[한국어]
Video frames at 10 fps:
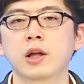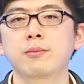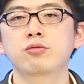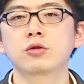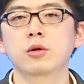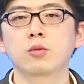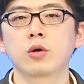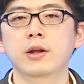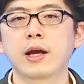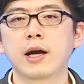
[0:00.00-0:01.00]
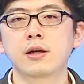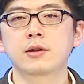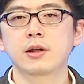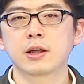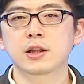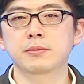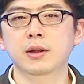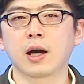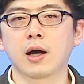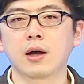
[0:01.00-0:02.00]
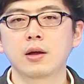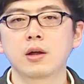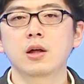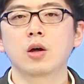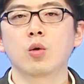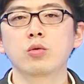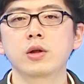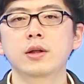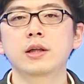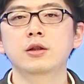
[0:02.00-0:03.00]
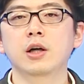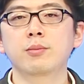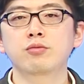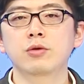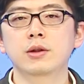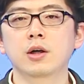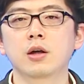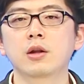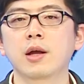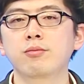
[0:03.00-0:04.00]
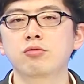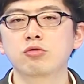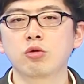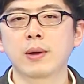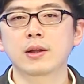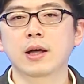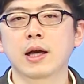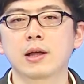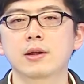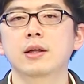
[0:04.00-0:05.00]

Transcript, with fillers: 태풍 정보에 대해 알려드리겠습니다. 오늘 열대저압부에서 태풍으로 발달한